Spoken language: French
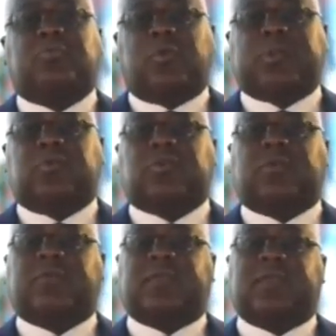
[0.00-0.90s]
mois de
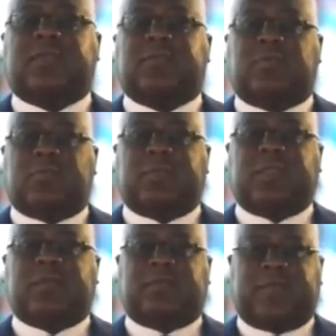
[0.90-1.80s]
janvier
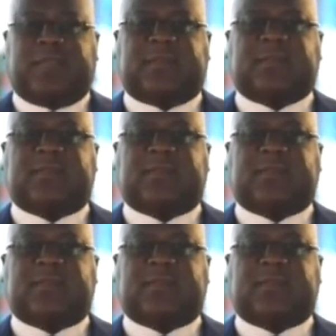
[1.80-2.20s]
2020.